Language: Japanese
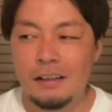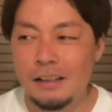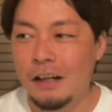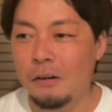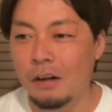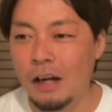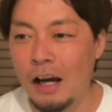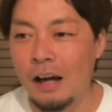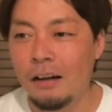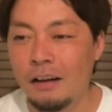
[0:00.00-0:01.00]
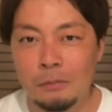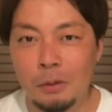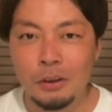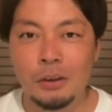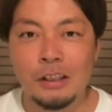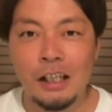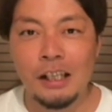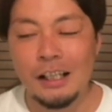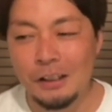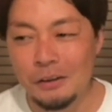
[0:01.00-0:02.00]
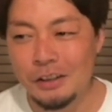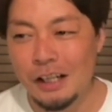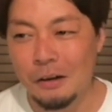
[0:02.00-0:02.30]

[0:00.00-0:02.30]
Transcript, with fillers: じゃあこっからもっと具体的にどうして